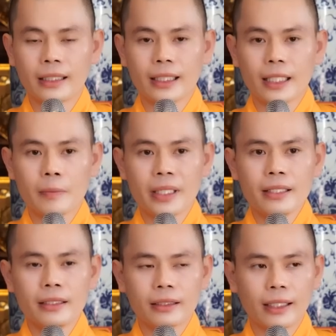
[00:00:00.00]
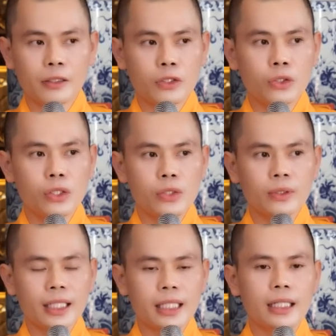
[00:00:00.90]
Thì cái Thành biết được rằng chùa
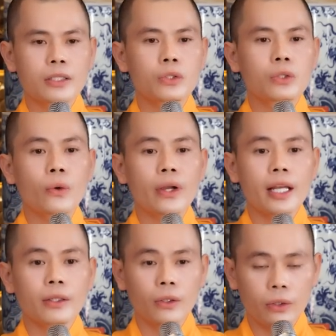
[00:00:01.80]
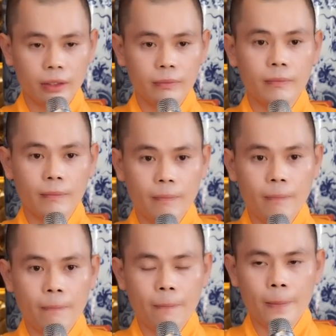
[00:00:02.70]
chúng ta chỉ là chùa quê thôi.
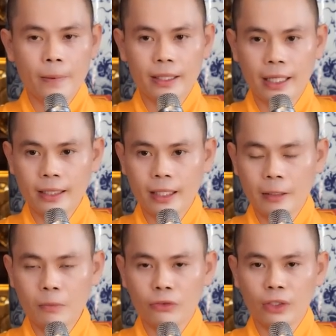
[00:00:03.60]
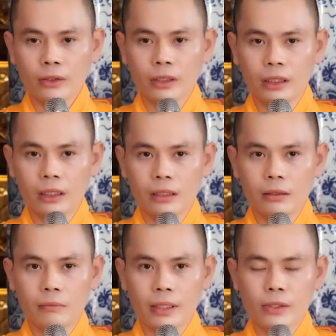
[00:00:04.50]
Là để thỉnh một pho tượng
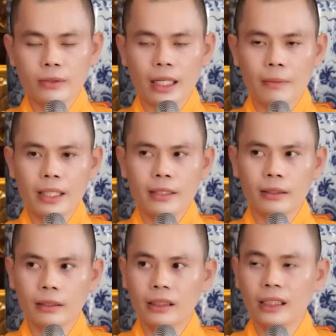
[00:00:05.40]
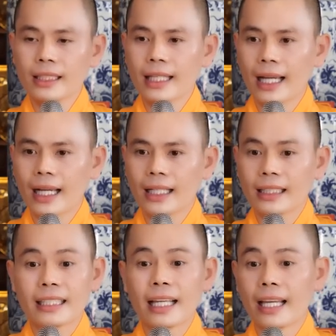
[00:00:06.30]
mà chúng ta biết tượng ở nhà
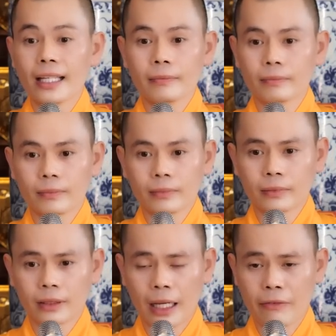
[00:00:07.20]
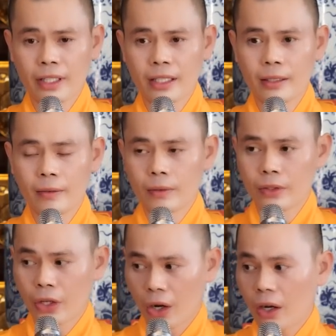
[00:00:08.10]
thì dễ, tại vì
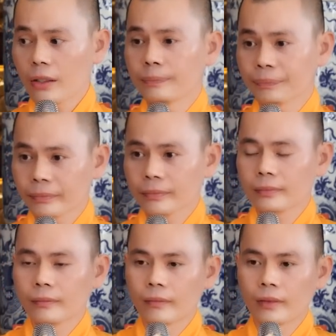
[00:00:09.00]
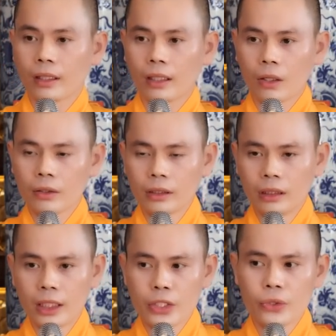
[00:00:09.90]
nhỏ. Còn
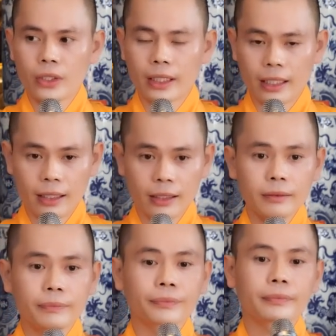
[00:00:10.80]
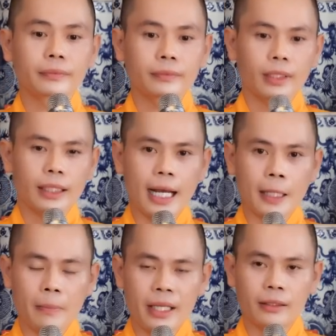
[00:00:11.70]
tượng ở chùa thì lớn.
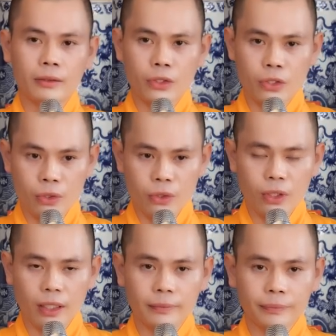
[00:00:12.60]
Đặc biệt chùa